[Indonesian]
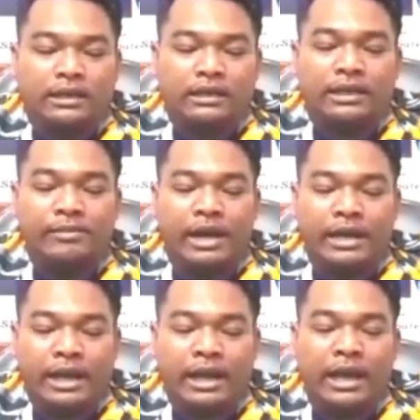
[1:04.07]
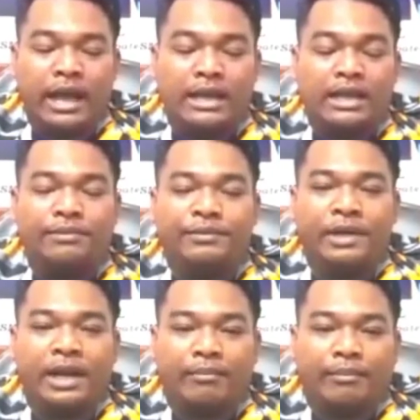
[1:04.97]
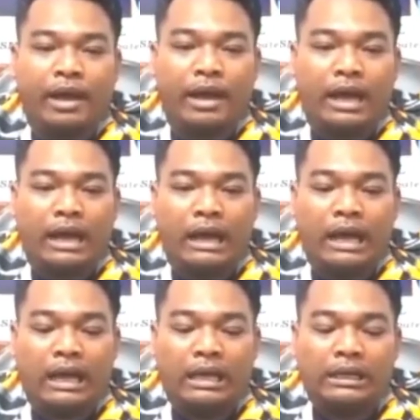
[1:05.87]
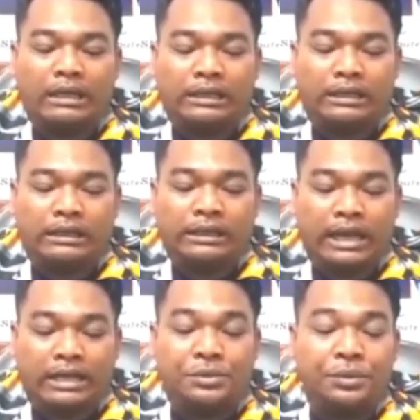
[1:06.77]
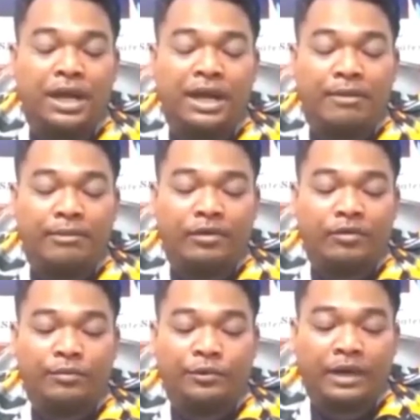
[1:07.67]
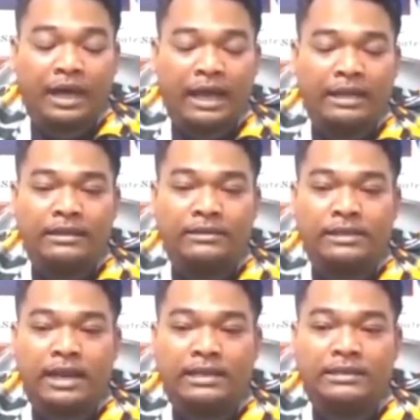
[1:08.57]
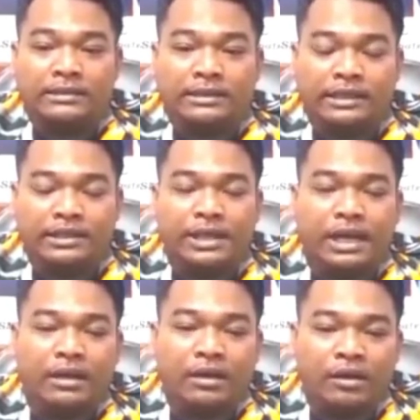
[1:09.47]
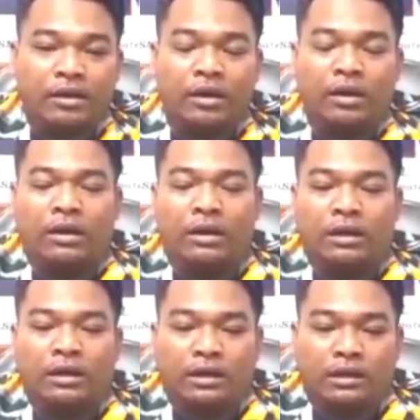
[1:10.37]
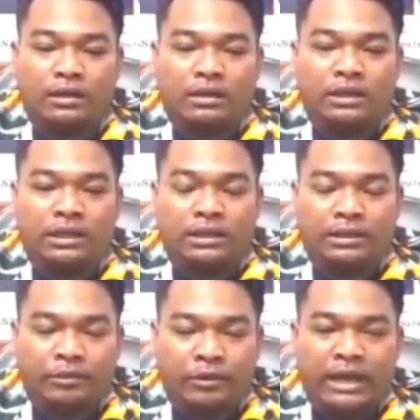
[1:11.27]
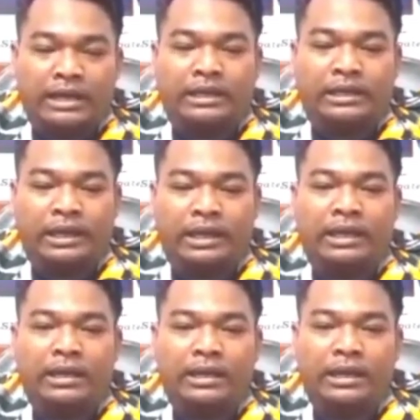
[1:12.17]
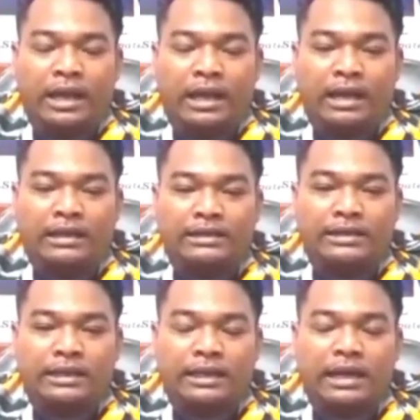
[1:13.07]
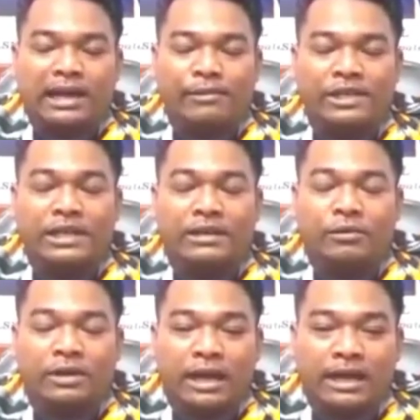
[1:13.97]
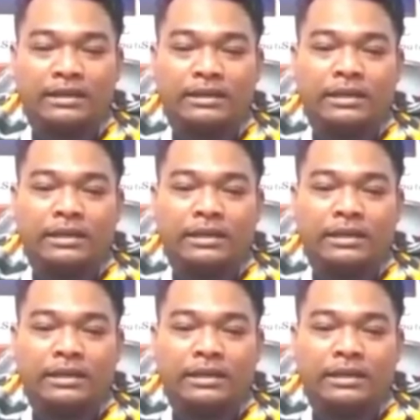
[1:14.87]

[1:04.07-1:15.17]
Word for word: di mana ada beberapa eh, yang sudah kami kumpulkan dan insya Allah di bulan ini akan segera kami salurkan